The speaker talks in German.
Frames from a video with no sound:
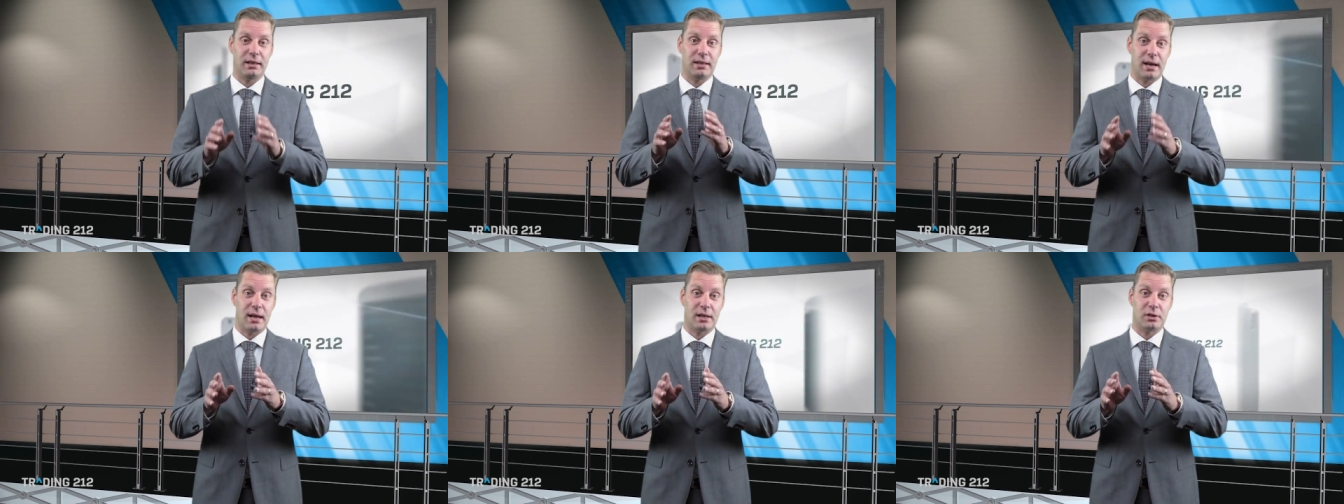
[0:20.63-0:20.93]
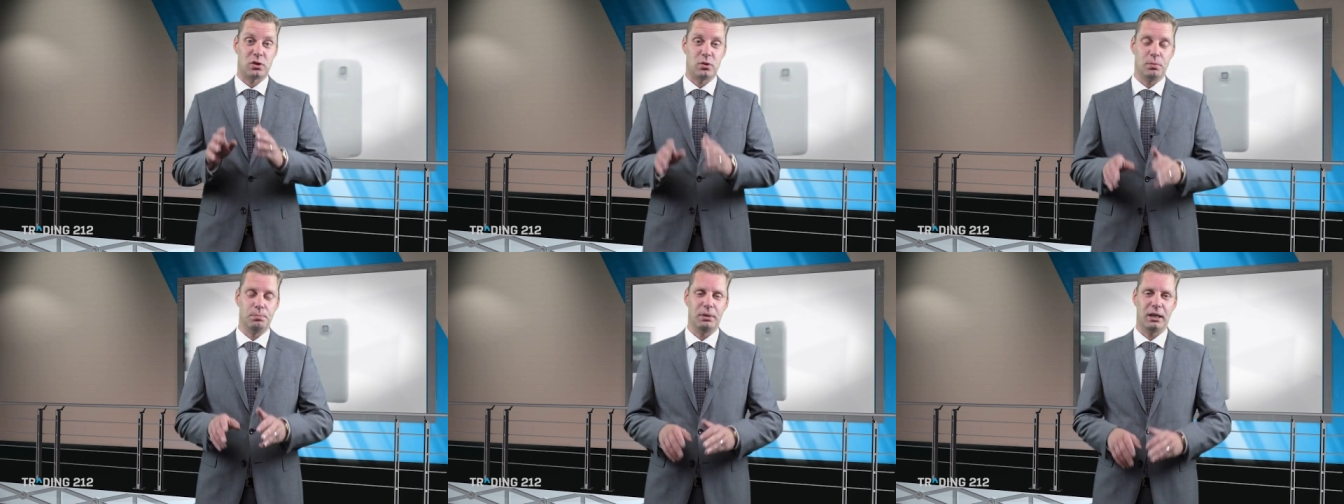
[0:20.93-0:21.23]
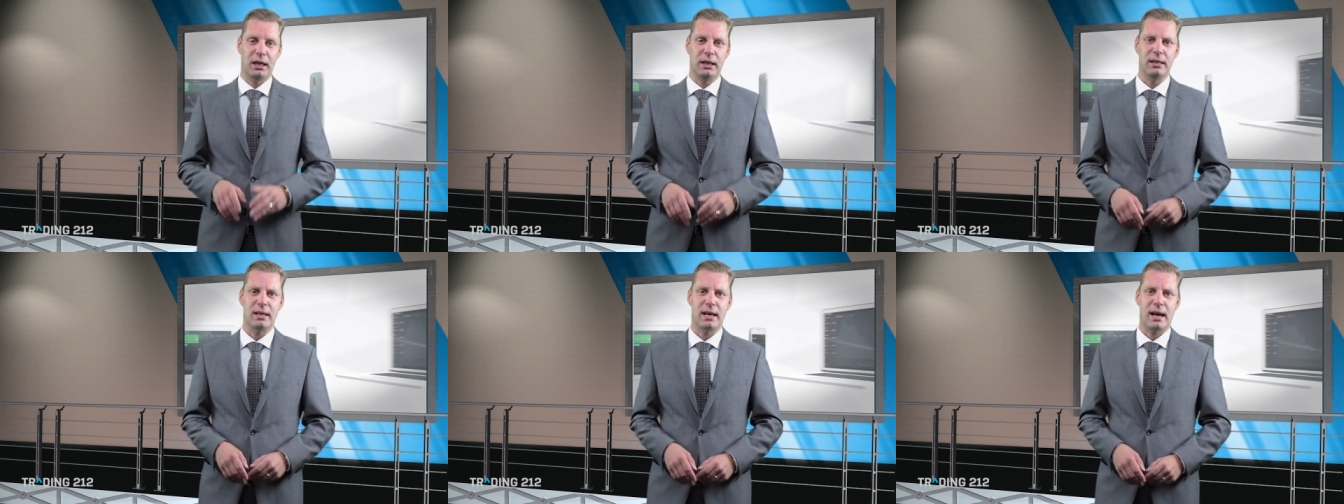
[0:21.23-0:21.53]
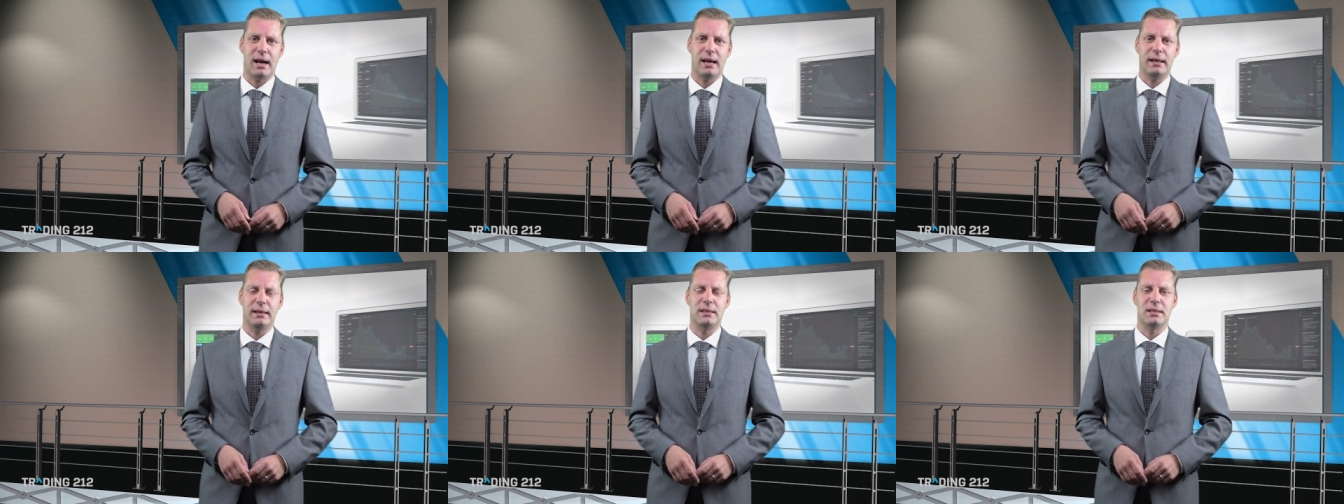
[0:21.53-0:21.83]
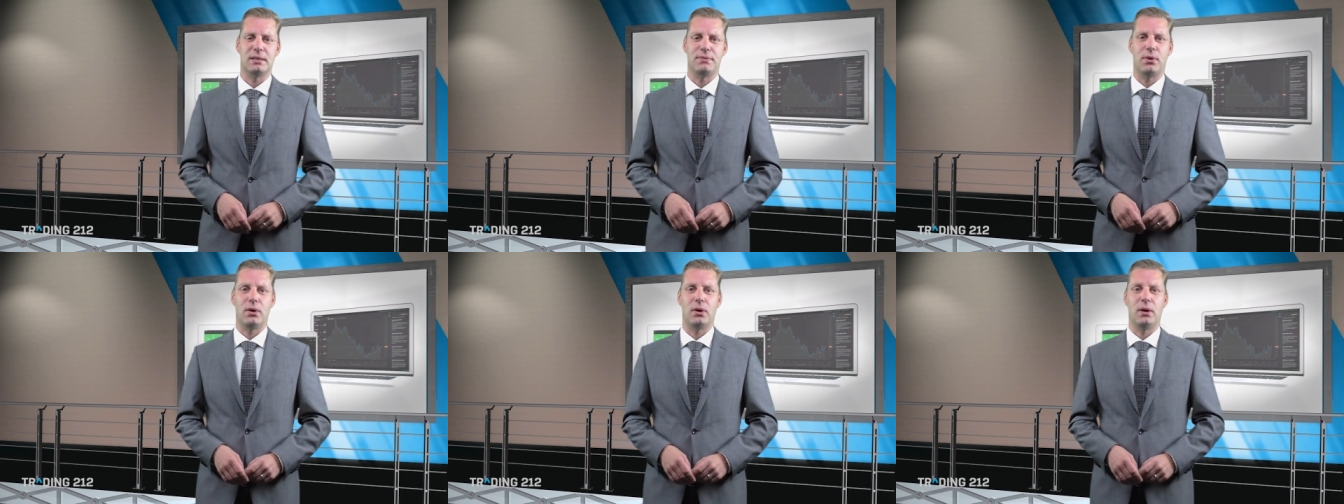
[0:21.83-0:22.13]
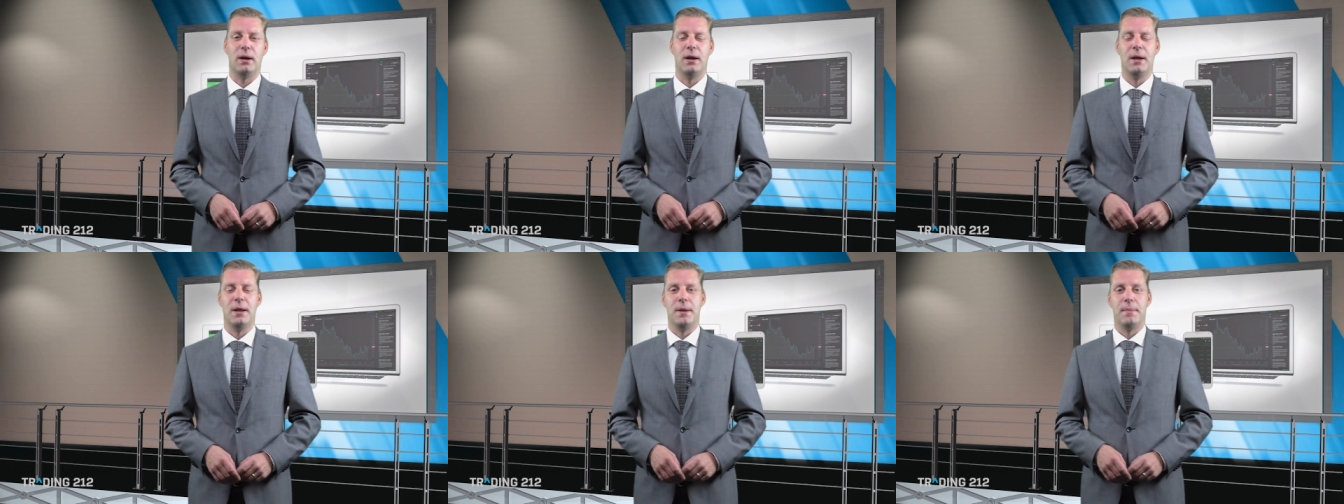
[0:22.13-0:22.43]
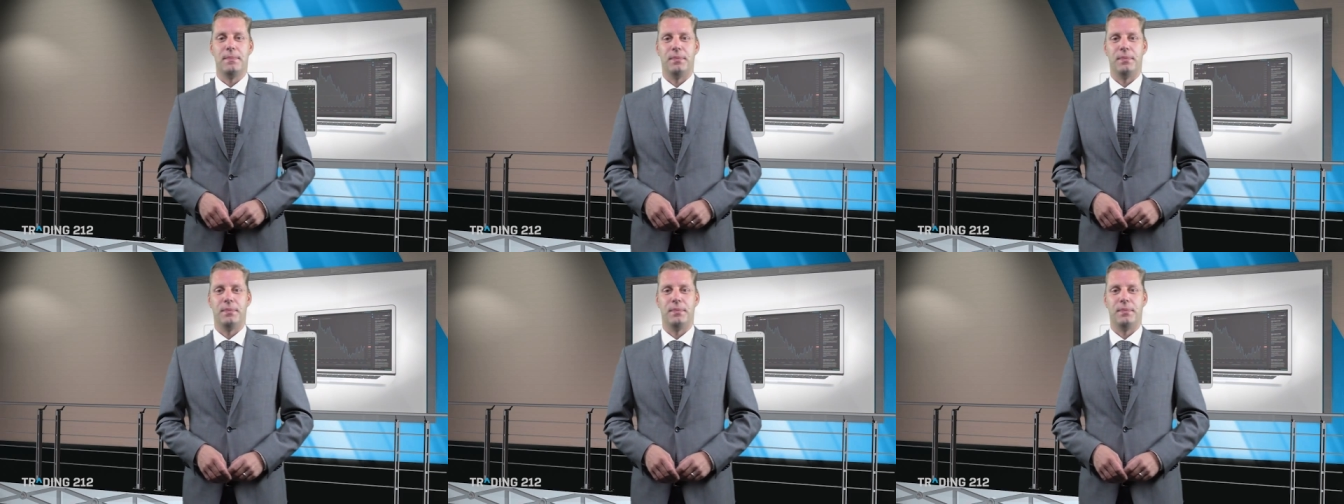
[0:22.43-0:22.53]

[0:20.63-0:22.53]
Ja, zum Beginn der Handelswoche,